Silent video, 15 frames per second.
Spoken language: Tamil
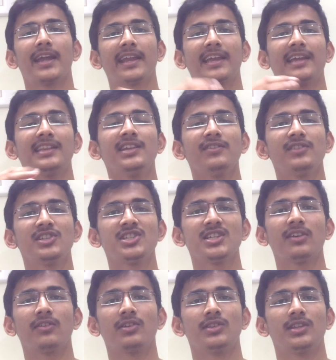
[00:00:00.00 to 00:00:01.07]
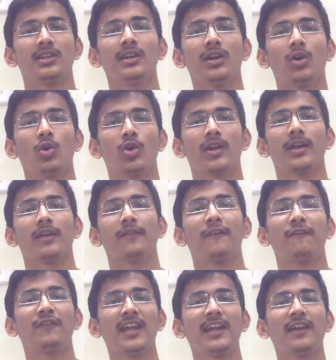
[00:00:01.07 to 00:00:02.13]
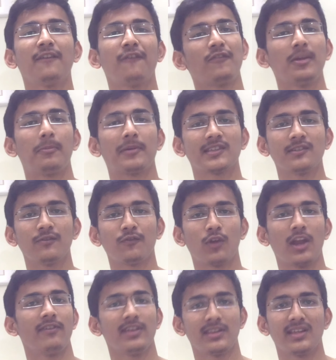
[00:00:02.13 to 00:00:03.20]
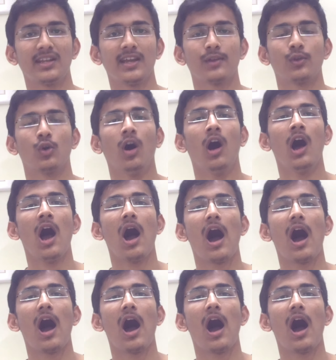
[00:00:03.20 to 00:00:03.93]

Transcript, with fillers: எனக்கு எந்த விஷயத்த வந்து ஒரு ஃபிஃப்டிக்கு ஃபிஃப்டி பர்சன்ட் ஃபுல்லாவே தெரியாதோ